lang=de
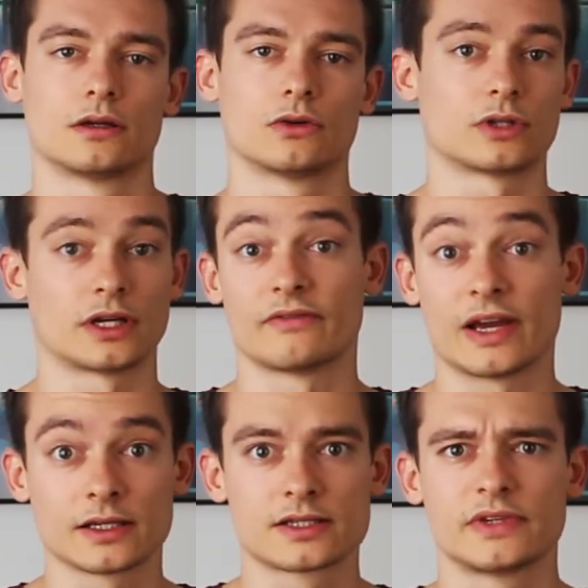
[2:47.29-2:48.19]
Und ein
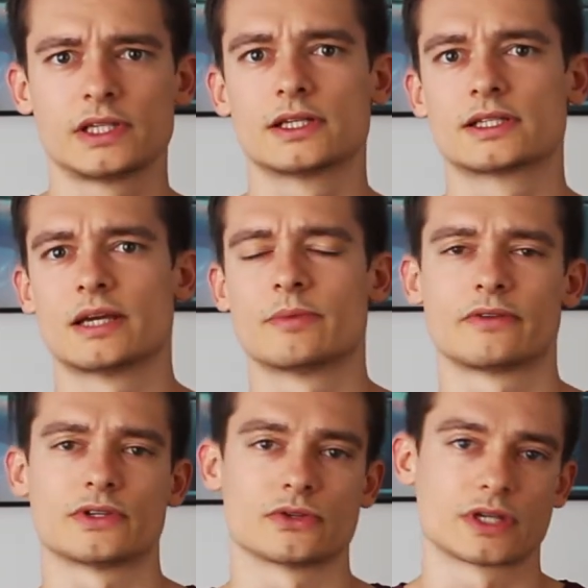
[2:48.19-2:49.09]
weiteres wichtiges Thema,
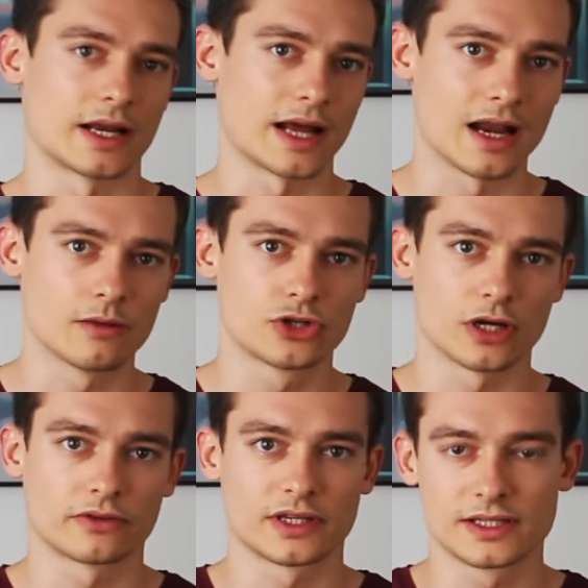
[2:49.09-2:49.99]
was uns gerade alle
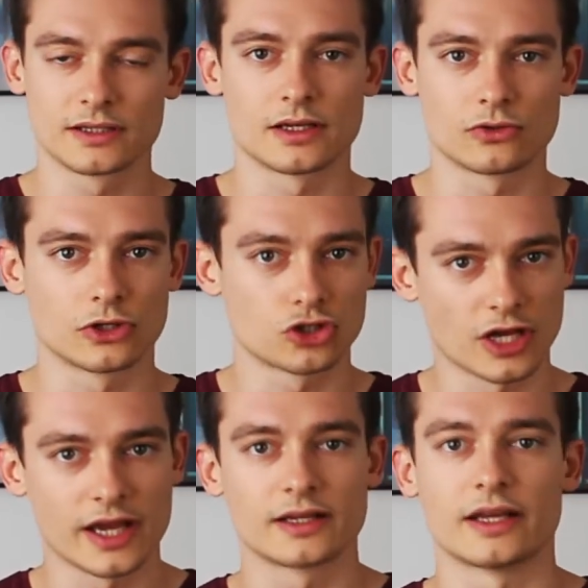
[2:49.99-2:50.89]
beschäftigt, sind natürlich
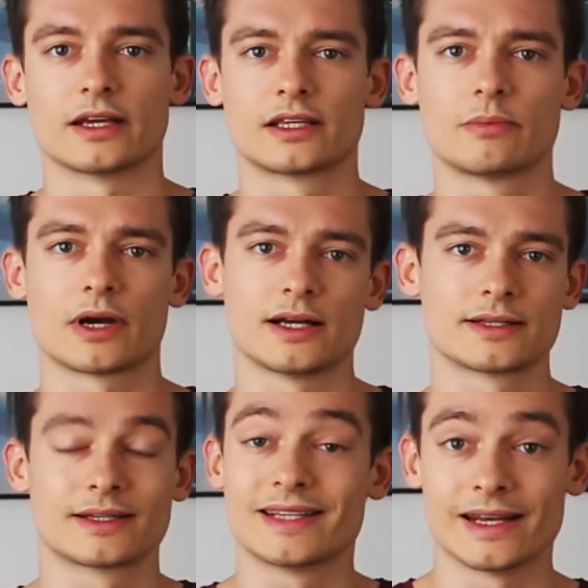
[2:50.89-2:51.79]
steigende
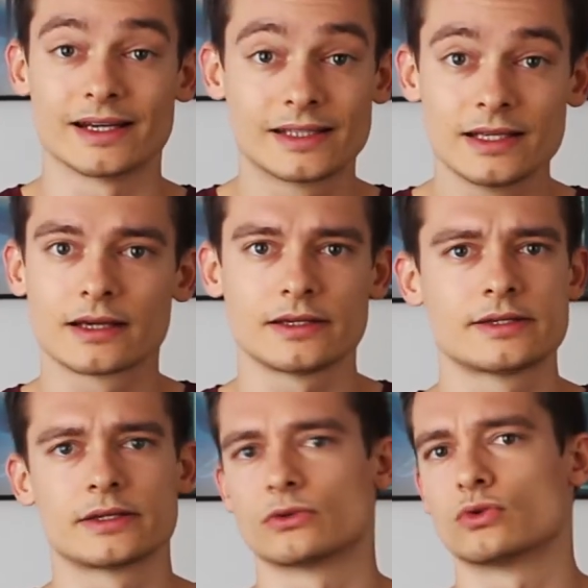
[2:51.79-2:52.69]
Energiepreise, die
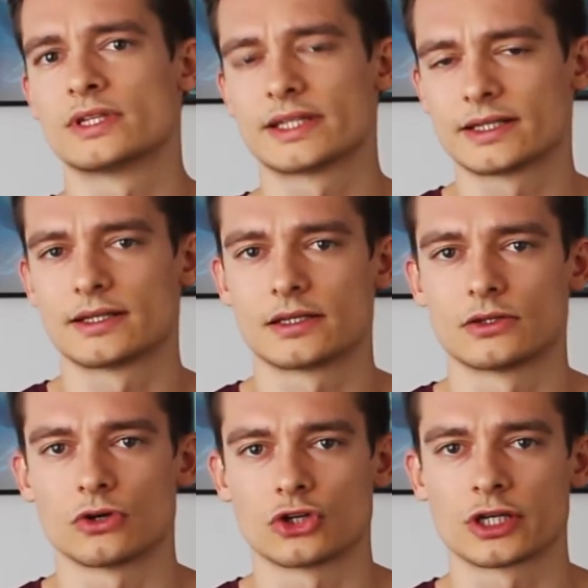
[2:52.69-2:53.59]
Energiekrise grundsätzlich in
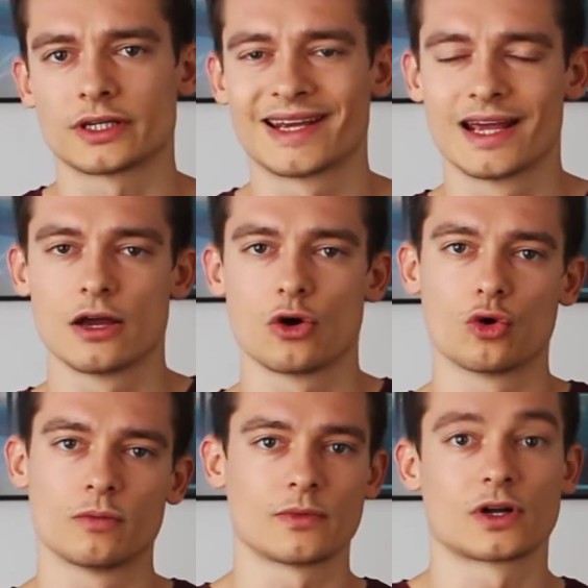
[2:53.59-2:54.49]
Deutschland.
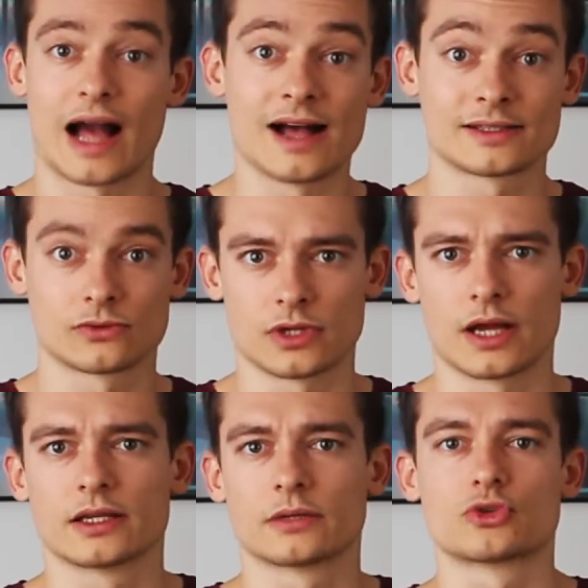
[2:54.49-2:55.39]
Um Gas unter
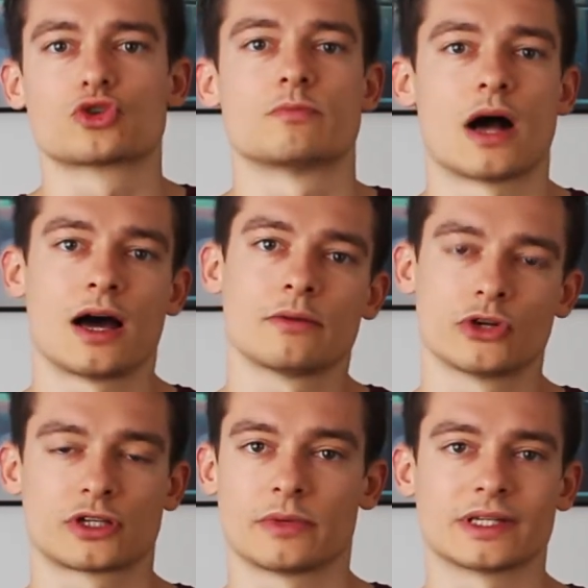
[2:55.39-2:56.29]
anderem zu sparen,
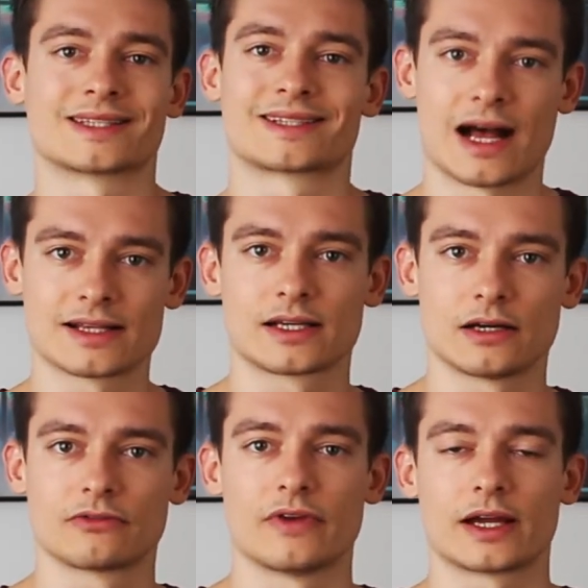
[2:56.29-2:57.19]
möchte man jetzt
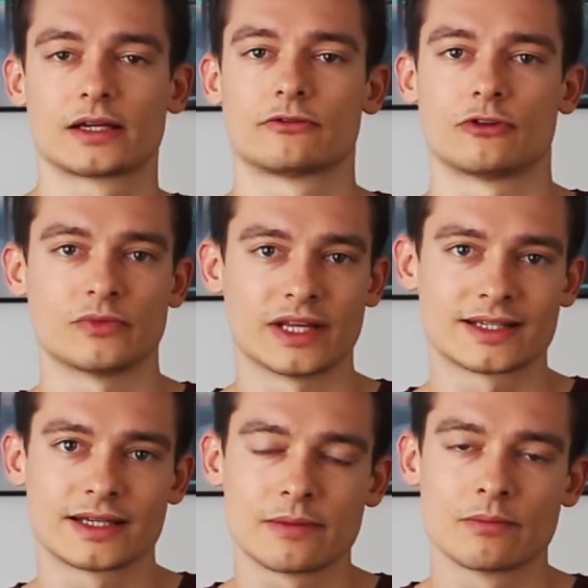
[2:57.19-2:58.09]
Gaskraftwerke vom
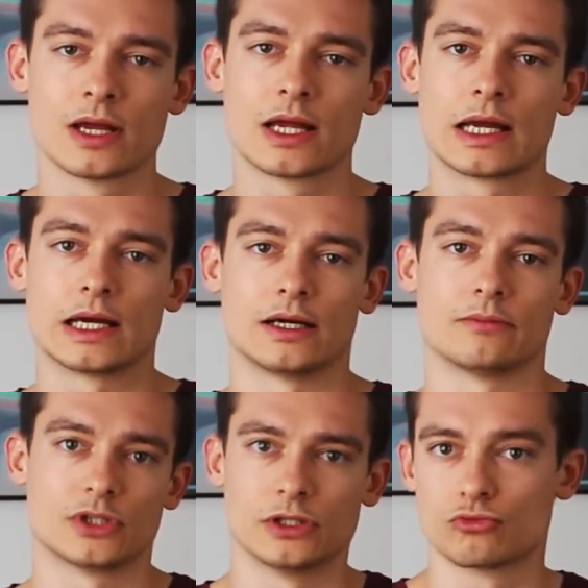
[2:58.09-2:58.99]
Netz nehmen,
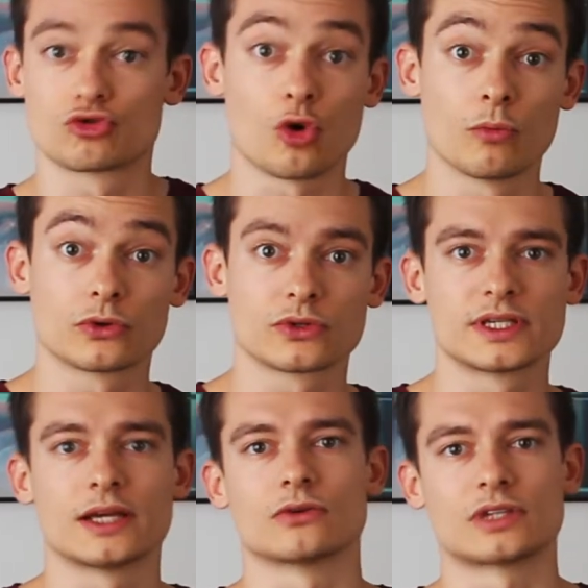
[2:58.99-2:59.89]
ähm, die Strom
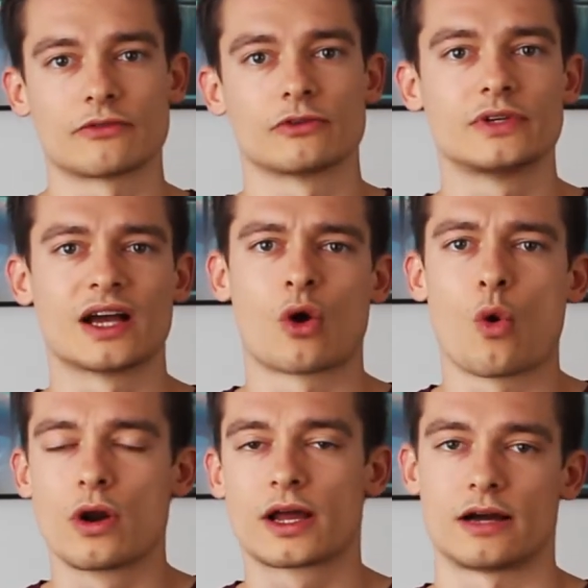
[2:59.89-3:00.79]
produzieren und dafür wieder
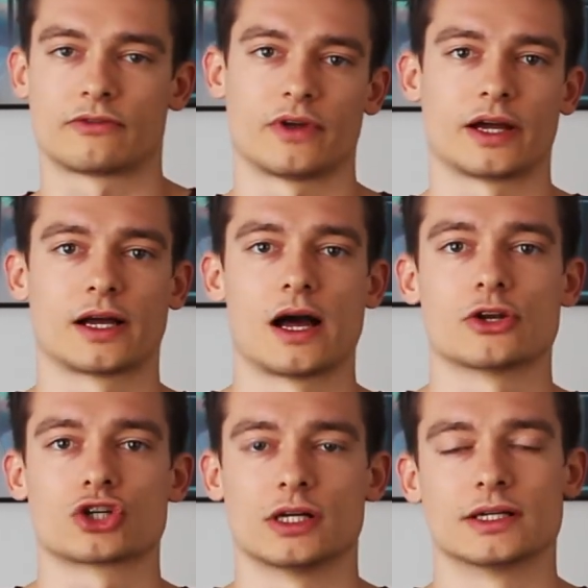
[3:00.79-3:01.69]
Kohlekraftwerke
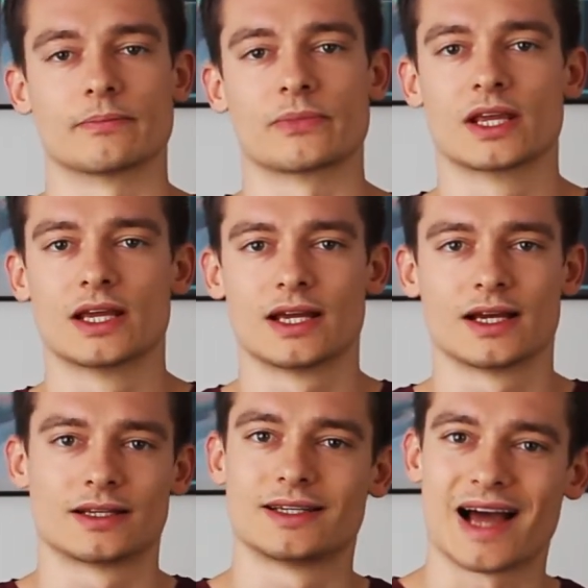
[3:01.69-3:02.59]
anschalten.
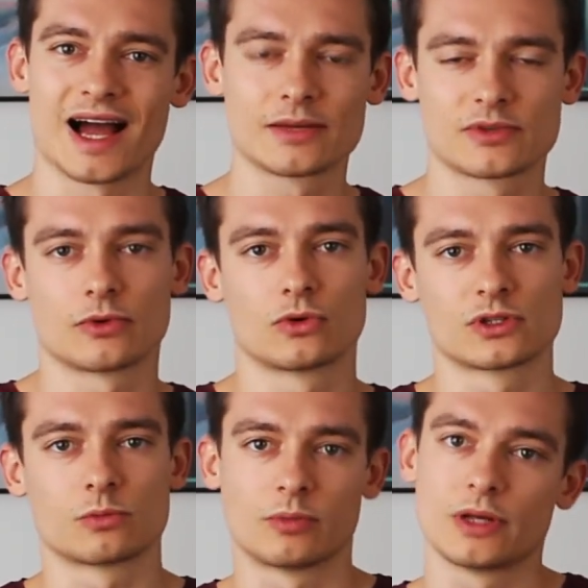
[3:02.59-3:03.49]
Da gibt es aber
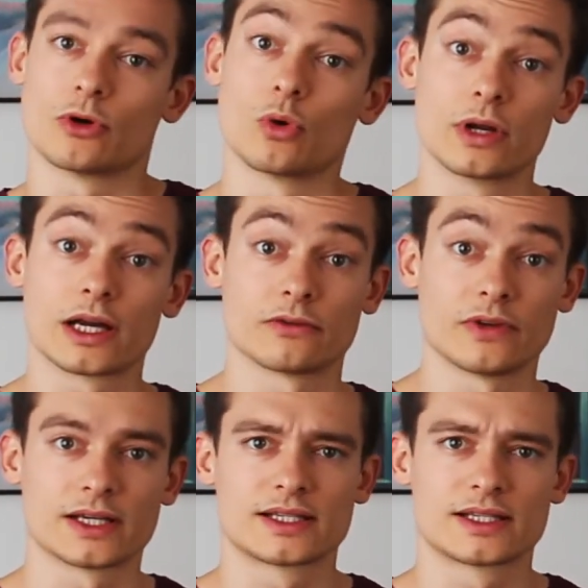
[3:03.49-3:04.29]
große Probleme. Kohlekraftwerke